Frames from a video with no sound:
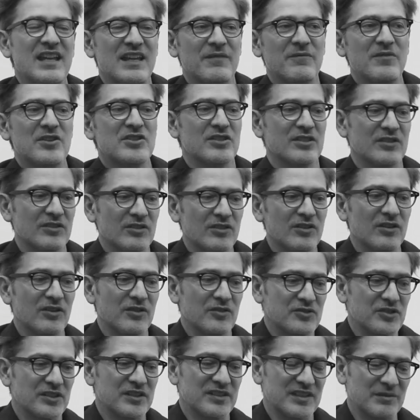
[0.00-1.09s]
Invece no,
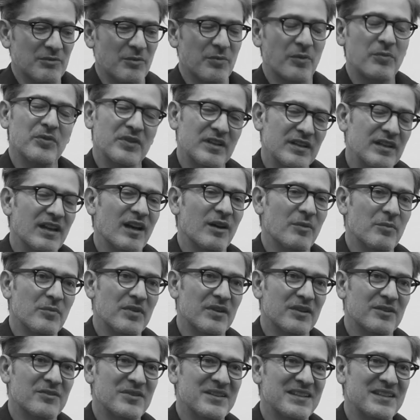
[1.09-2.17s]
cioè siamo proprio in
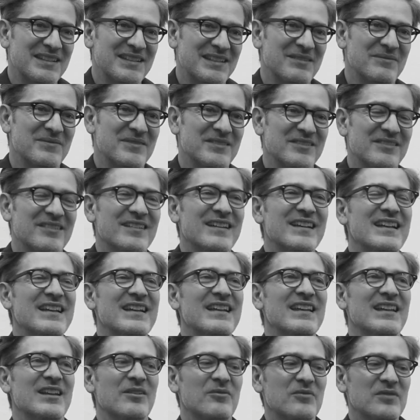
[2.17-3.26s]
gabbia, quindi,
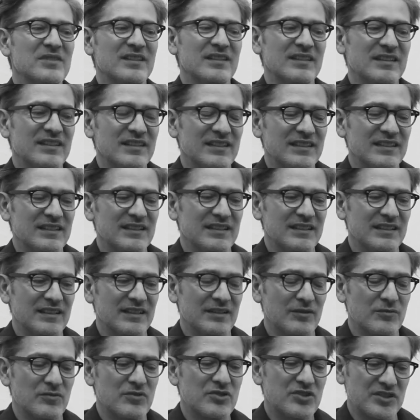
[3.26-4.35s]
E quindi
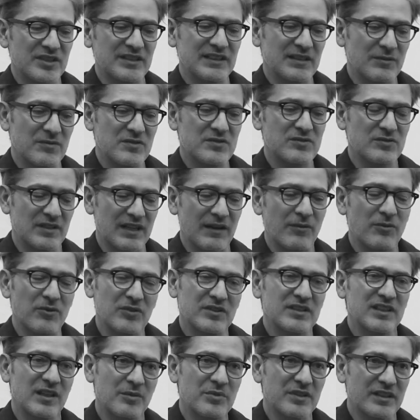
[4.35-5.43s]
il, uscire da questo cavolo
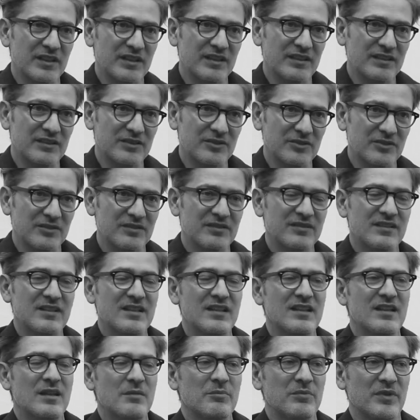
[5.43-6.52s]
di labirinto,
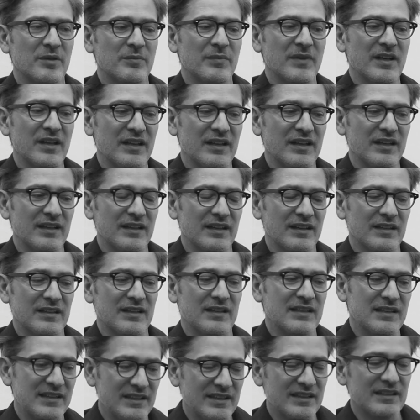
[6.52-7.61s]
per me
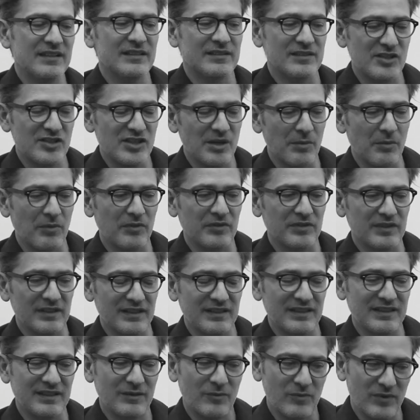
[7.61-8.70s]
lì,
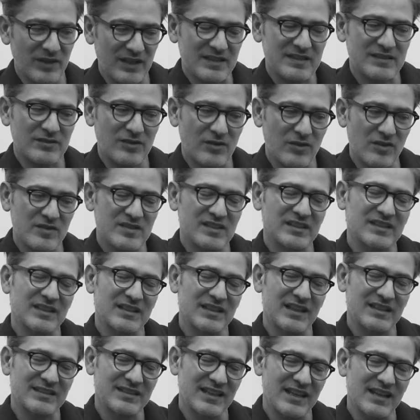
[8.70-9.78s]
diciamo, in quella cosa
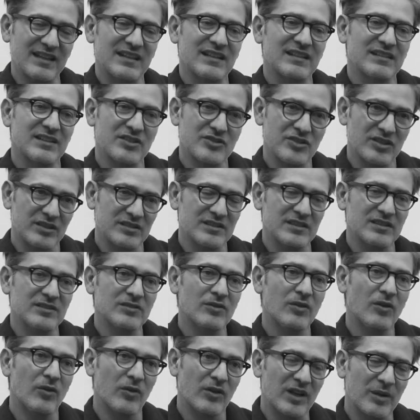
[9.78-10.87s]
della terra, del
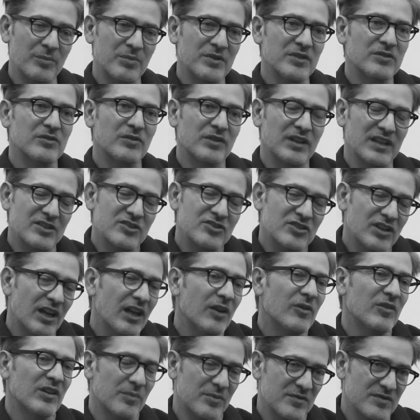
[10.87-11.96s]
giardino, ho capito che c'è
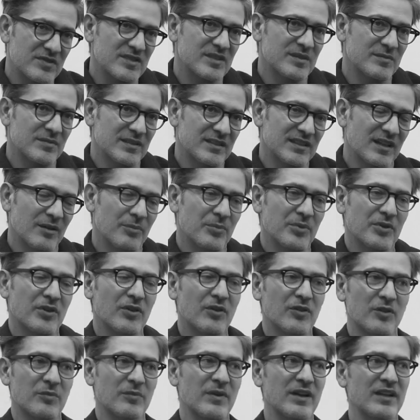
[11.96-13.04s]
una possibilità,
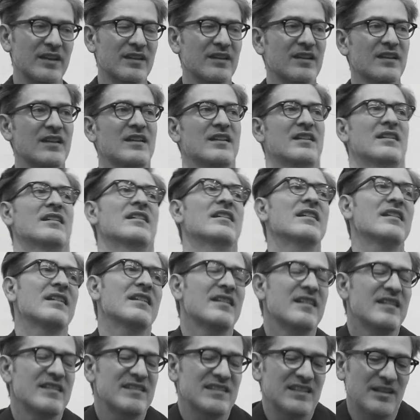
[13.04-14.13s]
però ormai
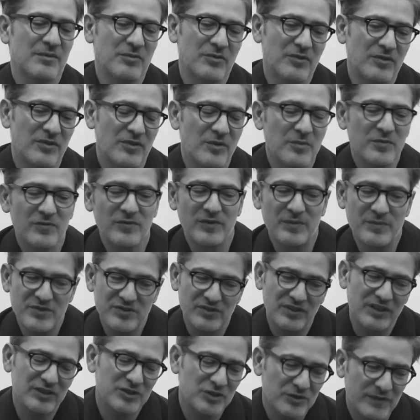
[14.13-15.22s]
siamo, comunque
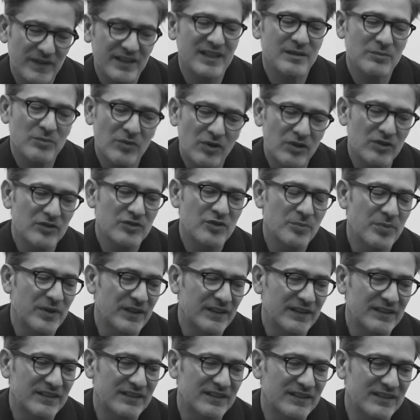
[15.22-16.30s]
bisogna trovare il modo
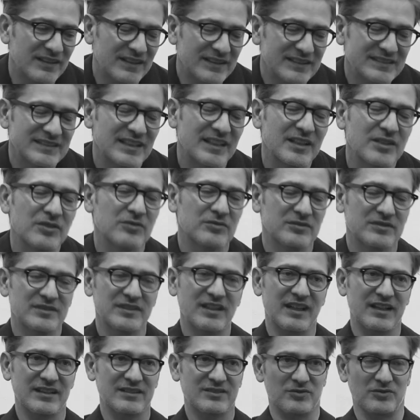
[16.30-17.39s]
per uh, entrare in
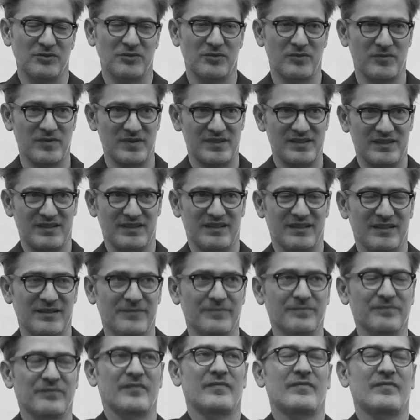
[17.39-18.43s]
contatto in questa,